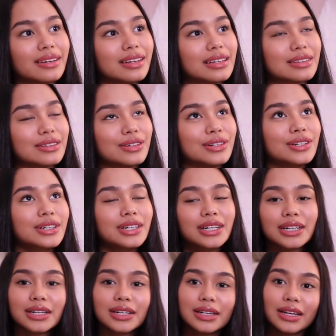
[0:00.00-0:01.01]
bag nito.
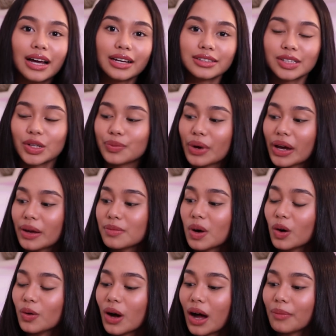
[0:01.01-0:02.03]
Tapos yung mga
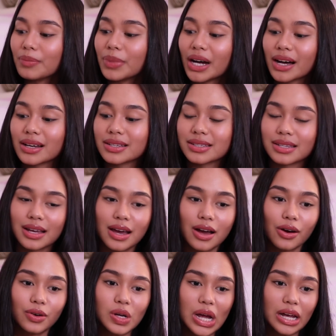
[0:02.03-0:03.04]
iba ko mga bags,
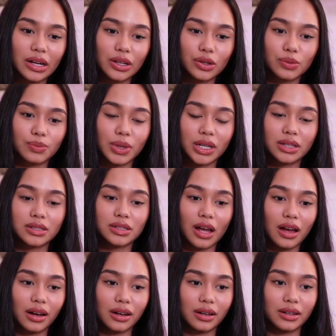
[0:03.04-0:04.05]
kunyari yung
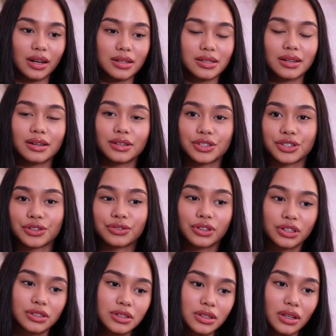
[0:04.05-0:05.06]
Balenciaga, nasa
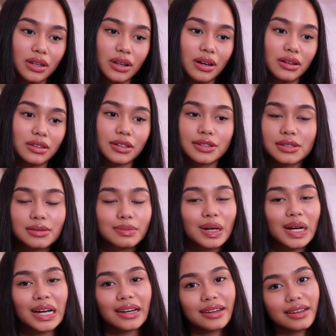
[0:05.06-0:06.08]
Givenchy na dust
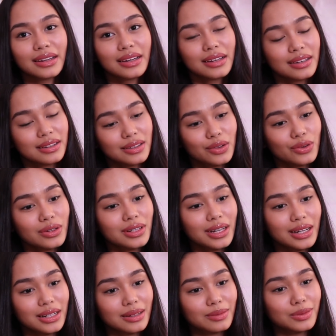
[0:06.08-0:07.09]
bag. Hindi ko
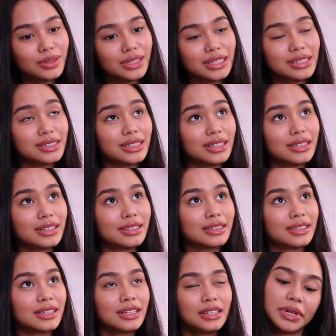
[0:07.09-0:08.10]
na alam kung
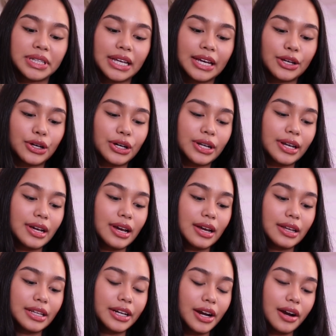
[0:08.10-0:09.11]
nasaan. But ayun,
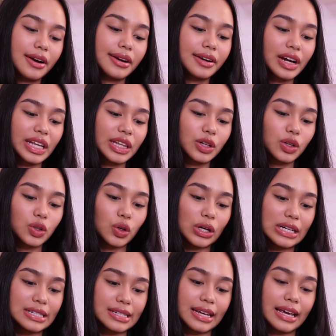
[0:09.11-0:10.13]
nire-regret ko to
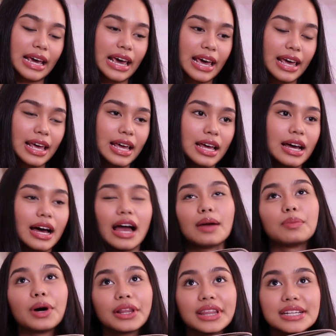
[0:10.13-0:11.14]
kasi
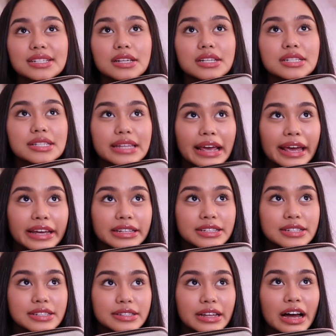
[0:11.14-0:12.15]
I bought this sa
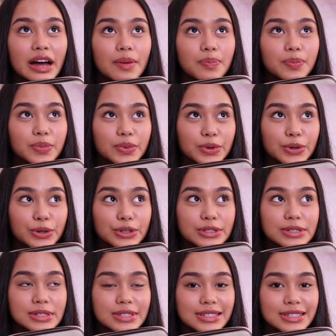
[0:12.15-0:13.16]
States,
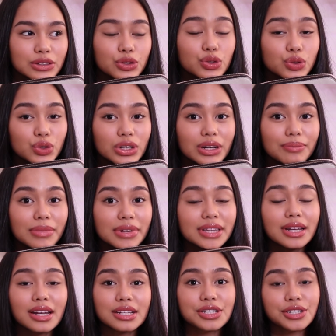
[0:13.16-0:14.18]
tapos, dun ko lang
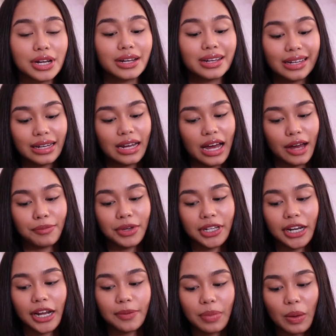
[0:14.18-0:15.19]
madalas siyang
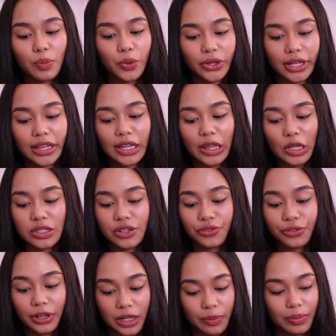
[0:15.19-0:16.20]
ginamit. Like, pagpunta dito sa
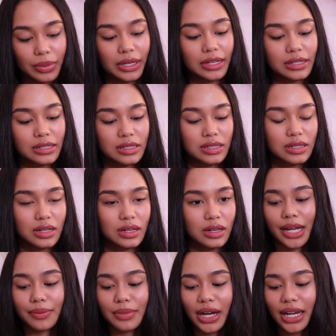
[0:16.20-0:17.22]
Philippines,
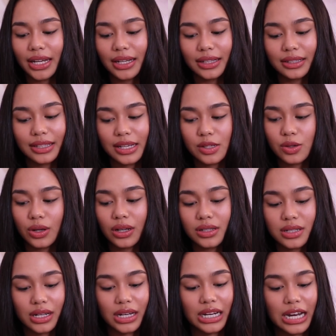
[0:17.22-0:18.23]
like, mga ilang days ko
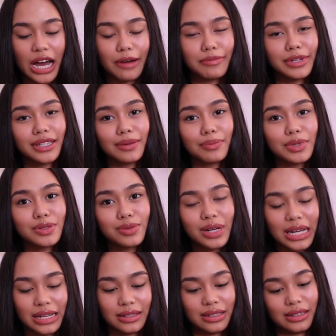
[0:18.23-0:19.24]
lang siya ginamit, tapos
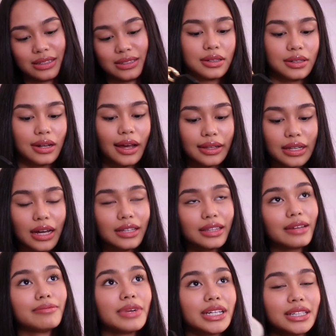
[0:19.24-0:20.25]
wala na. Like,
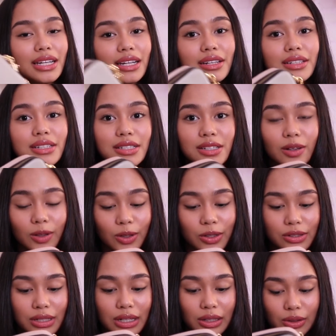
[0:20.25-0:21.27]
nakatambak na lang siya sa
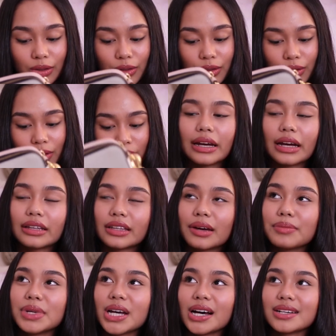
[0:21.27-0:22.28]
closet ko. Like, ang
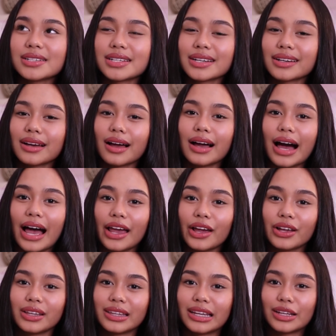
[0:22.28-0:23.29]
dami na kasing
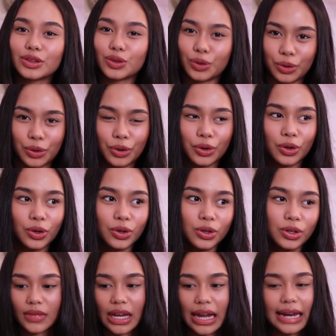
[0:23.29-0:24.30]
kagaya nito.
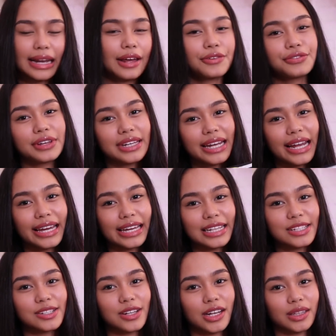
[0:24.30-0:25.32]
And I feel like
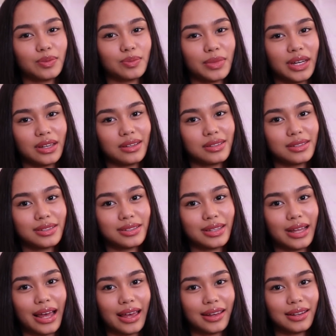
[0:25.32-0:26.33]
it's not my
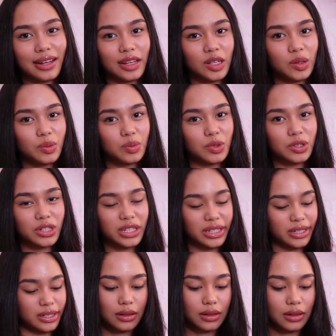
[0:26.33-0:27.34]
style
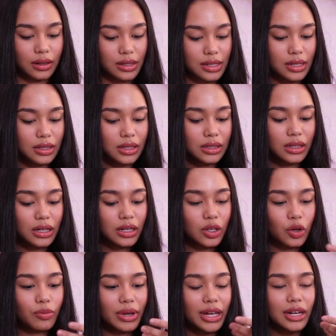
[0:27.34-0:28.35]
anymore. Kasi hindi na
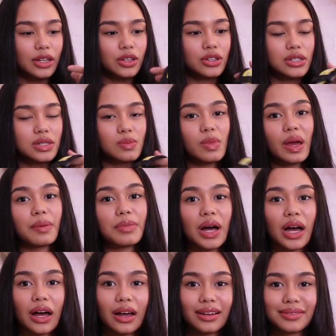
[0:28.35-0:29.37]
rin ako mahilig dun sa may
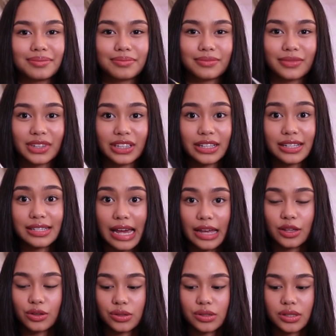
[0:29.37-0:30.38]
mga
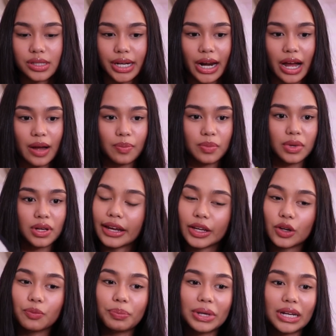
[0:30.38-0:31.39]
design yung strap.
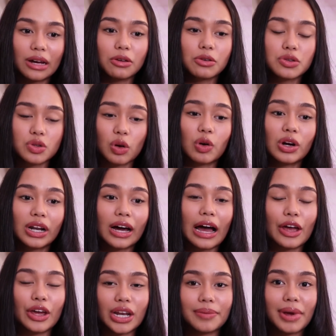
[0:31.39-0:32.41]
Like, yung pinaka gusto ko
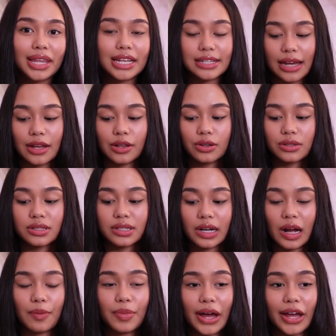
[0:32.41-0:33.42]
lang ngayon na may design yung
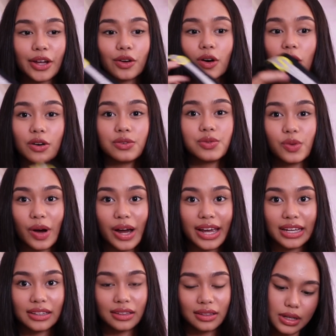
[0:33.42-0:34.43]
strap ay yung
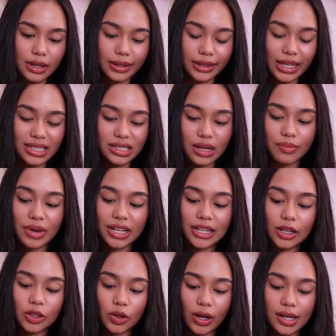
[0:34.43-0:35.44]
off-white. Tapos sa
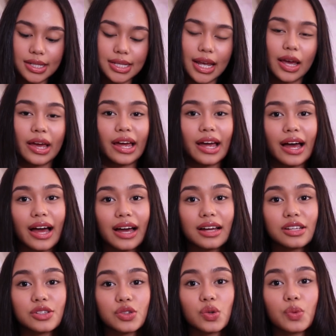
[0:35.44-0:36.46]
na to kasi,
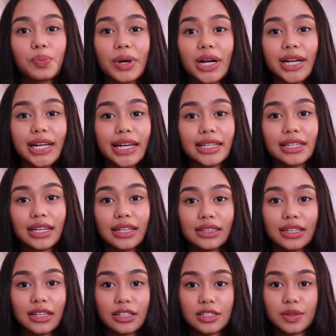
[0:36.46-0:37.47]
super liit lang
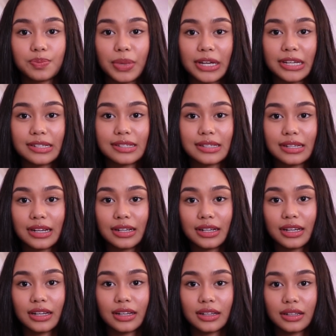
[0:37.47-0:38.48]
din ang space niya.
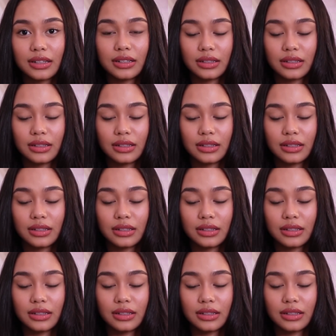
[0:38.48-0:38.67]
Like,